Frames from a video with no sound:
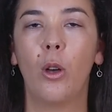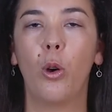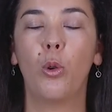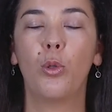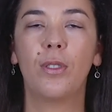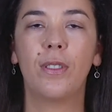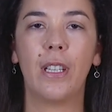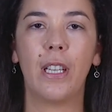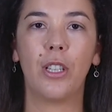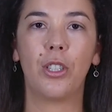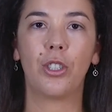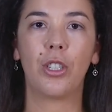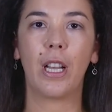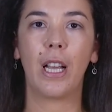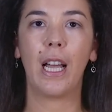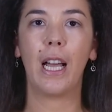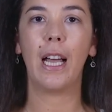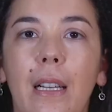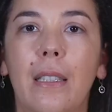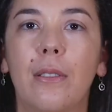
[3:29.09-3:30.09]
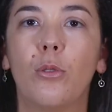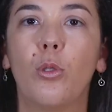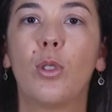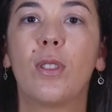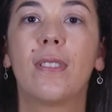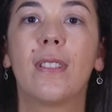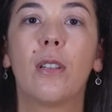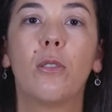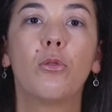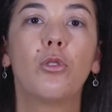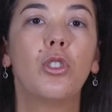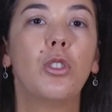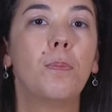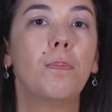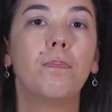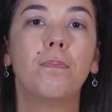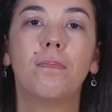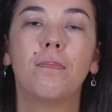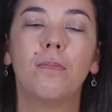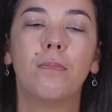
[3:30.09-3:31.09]
ou seja, a adoção de
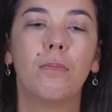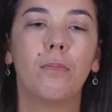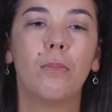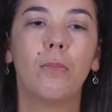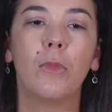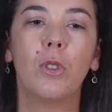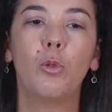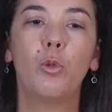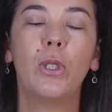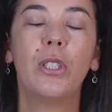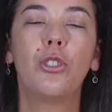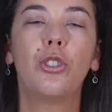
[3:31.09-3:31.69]
um